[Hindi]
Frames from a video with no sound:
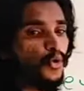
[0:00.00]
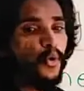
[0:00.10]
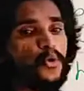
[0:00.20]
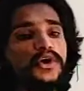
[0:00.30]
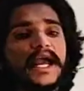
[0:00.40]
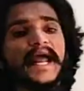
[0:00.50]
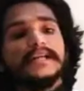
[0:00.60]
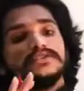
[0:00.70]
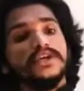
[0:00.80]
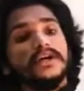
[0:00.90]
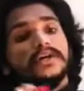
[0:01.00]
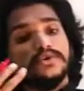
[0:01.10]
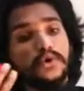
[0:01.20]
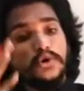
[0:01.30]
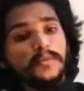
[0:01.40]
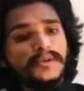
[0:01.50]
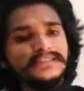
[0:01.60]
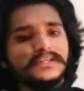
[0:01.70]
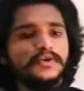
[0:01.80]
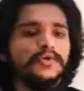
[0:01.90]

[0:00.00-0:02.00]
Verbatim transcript: सो हुक एंड सकर दोनों प्रेजेंट